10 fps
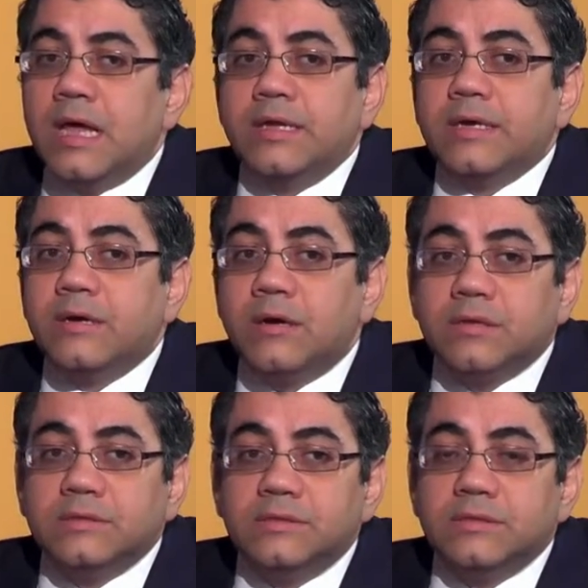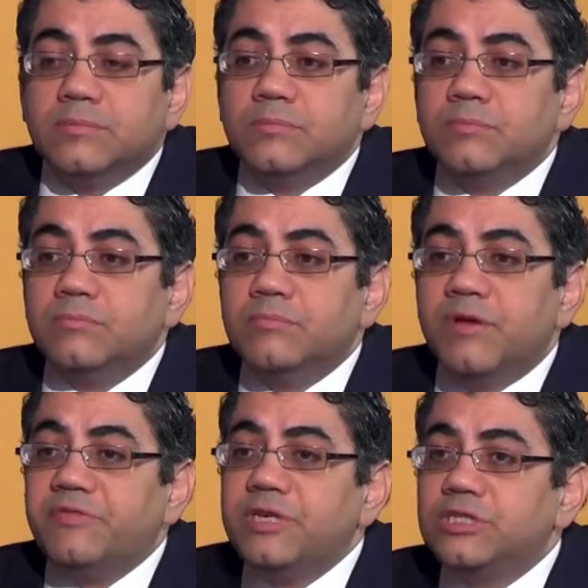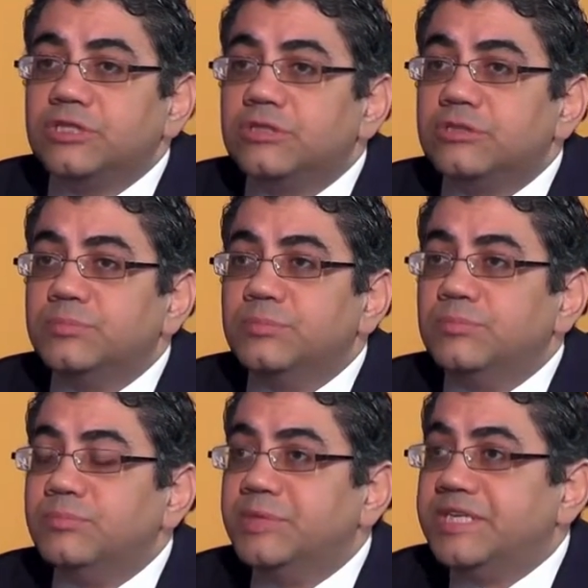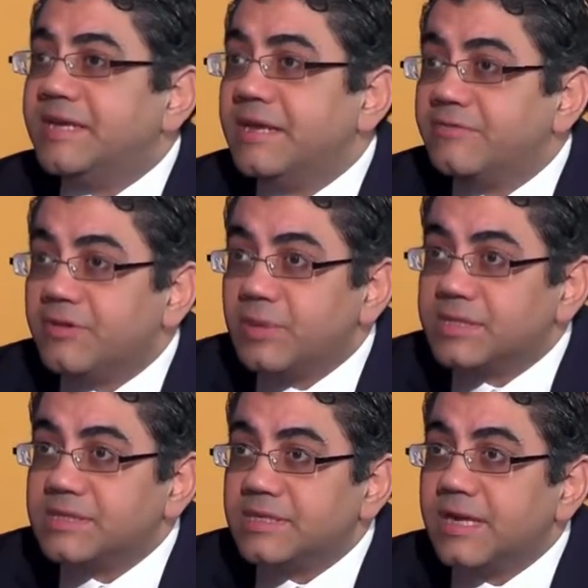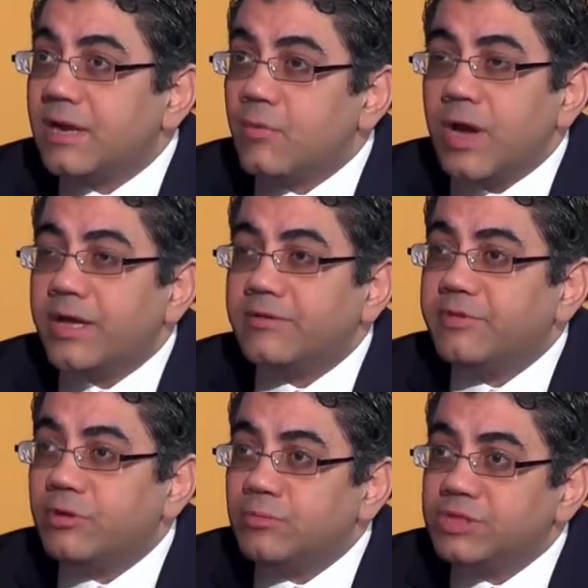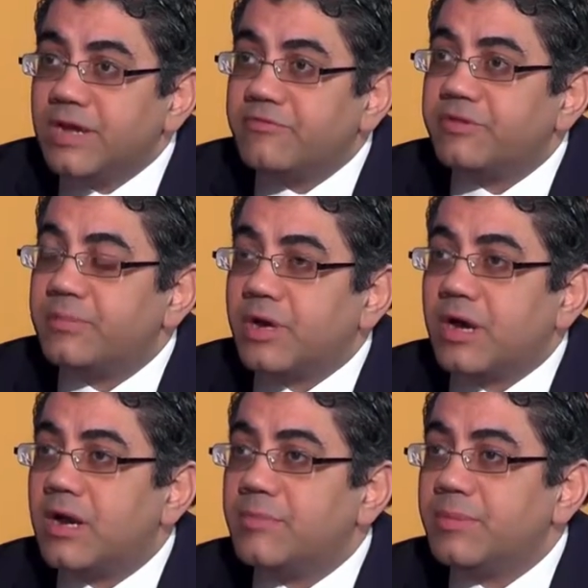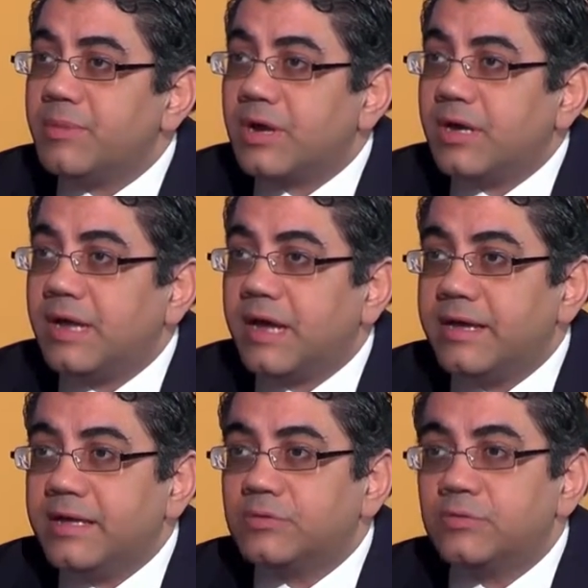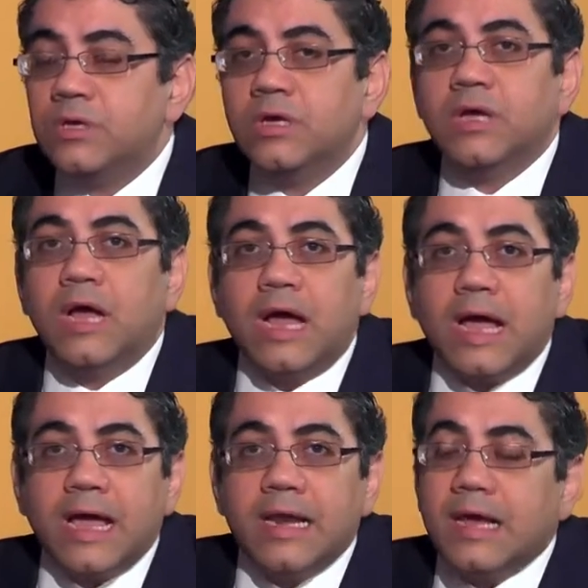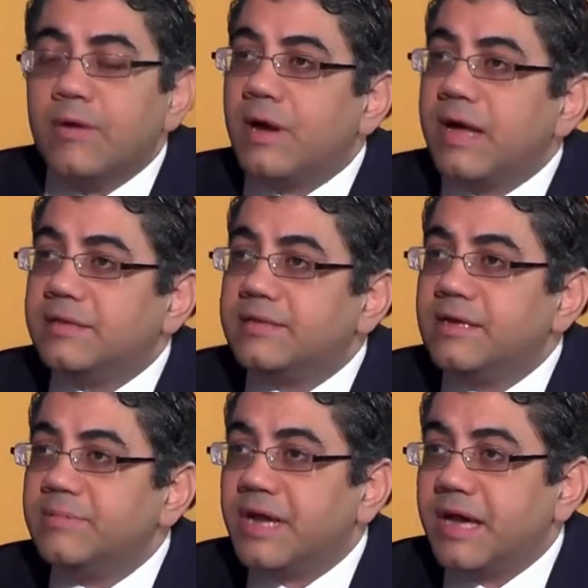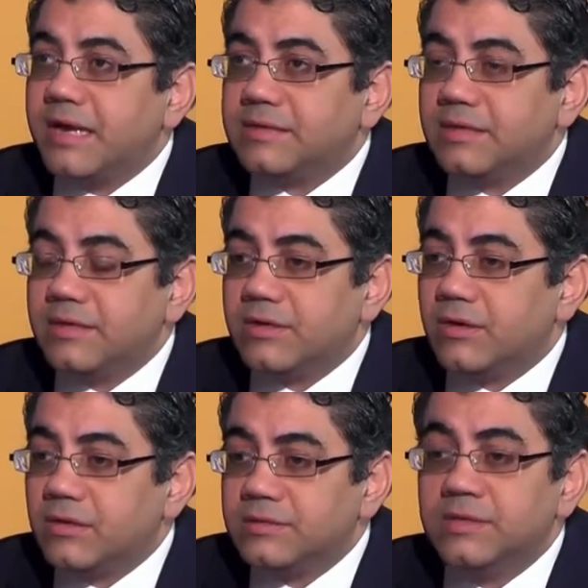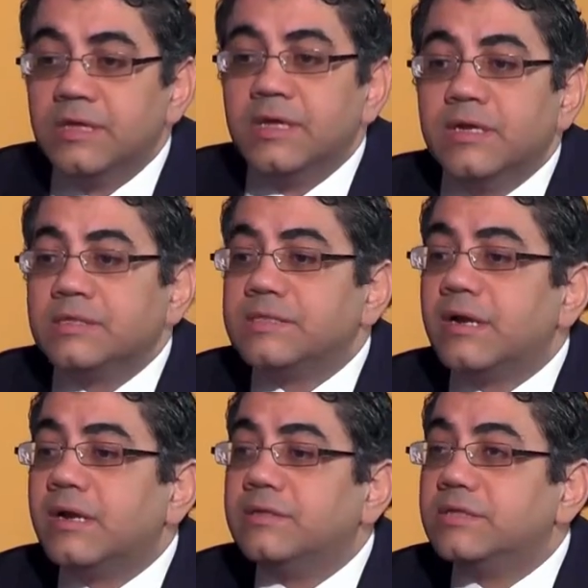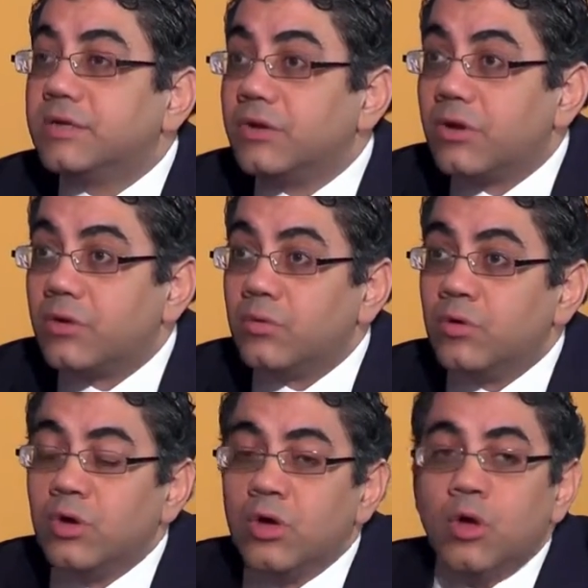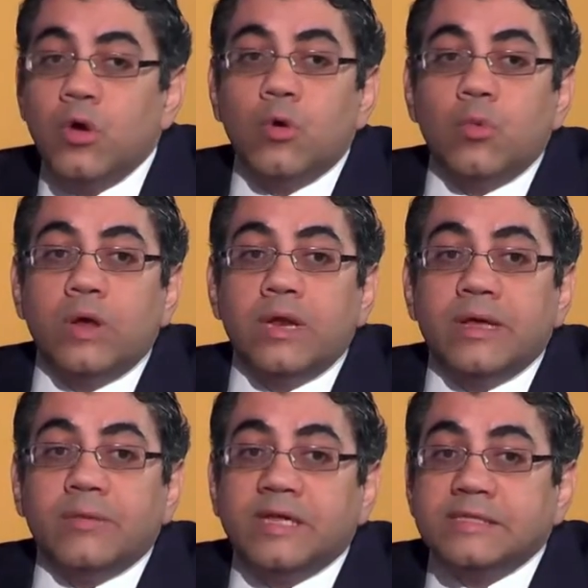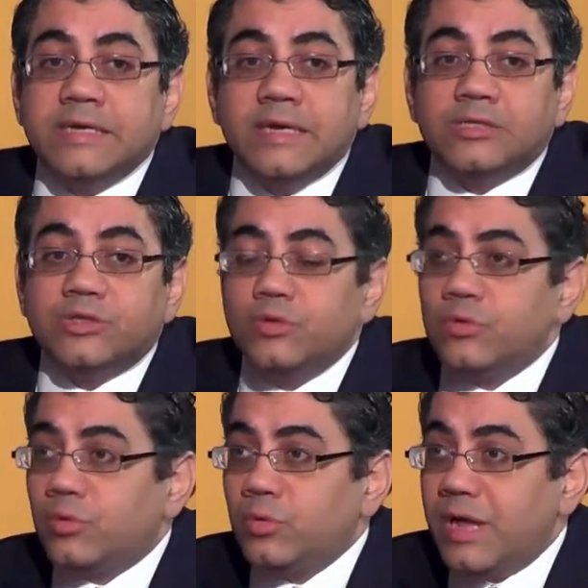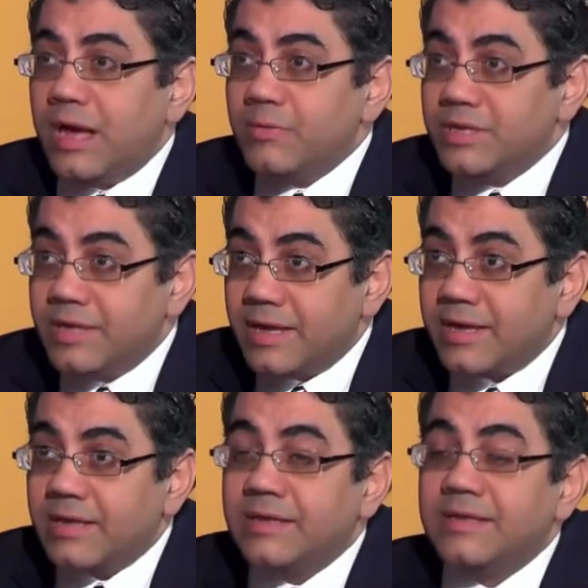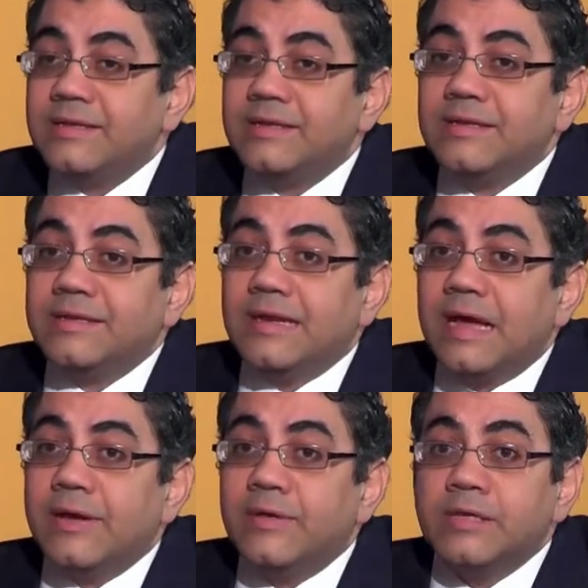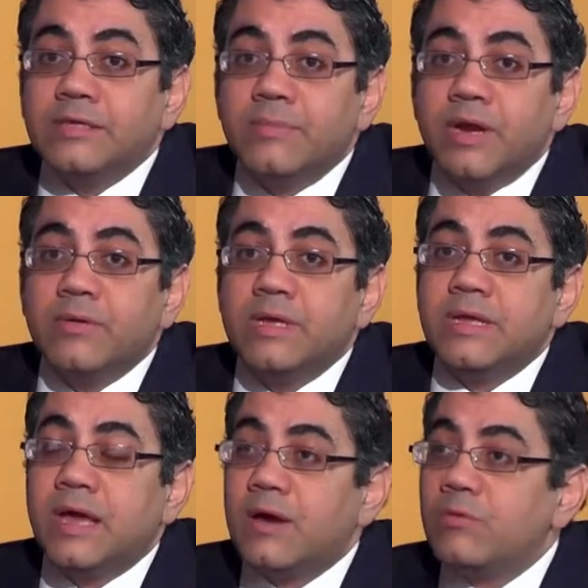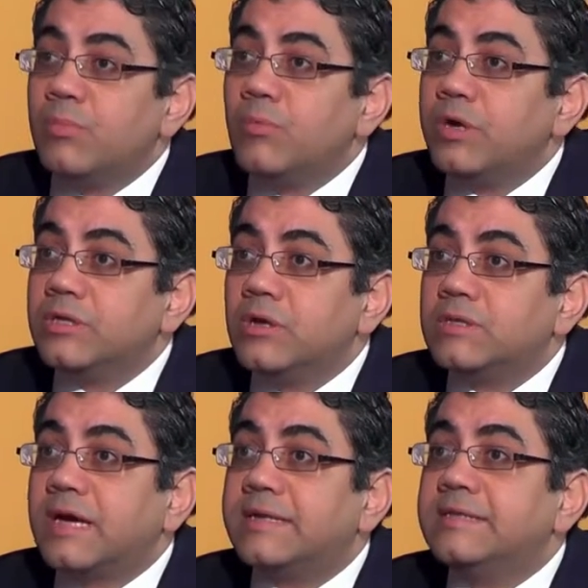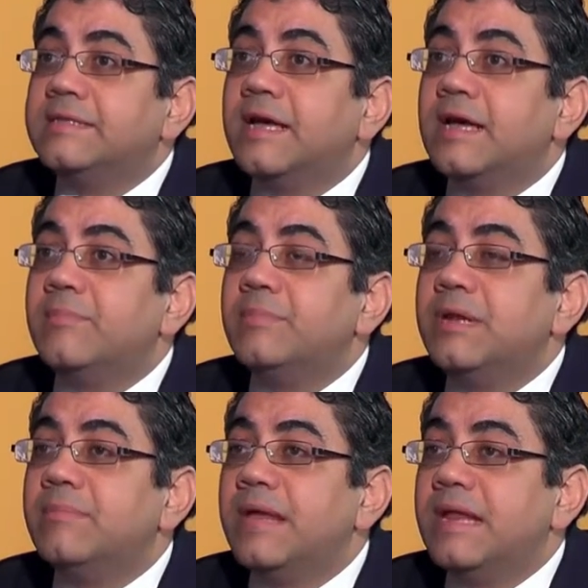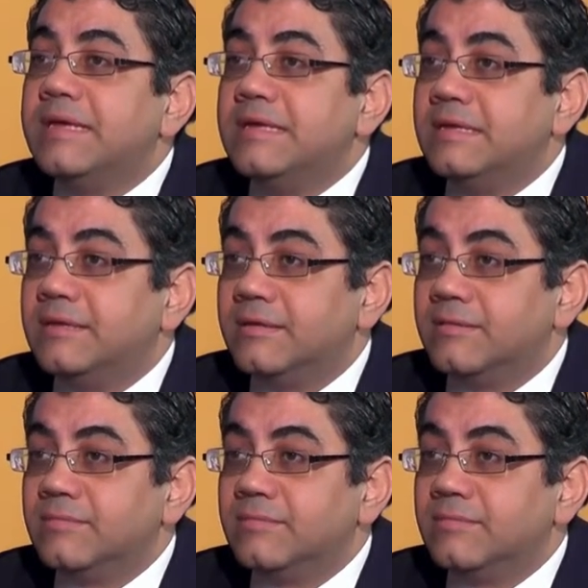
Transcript: الاجهاض مفيش بيتين في مصر إلا واحد فيهم شاف في مرحلة من مراحل حياته حالة أو حالتين من حالات الإجهاض نظرا لتكراره ونتيجة لشيوعه القوي ده إن الحيوانات المنوية أو البويضات عددها بالملايين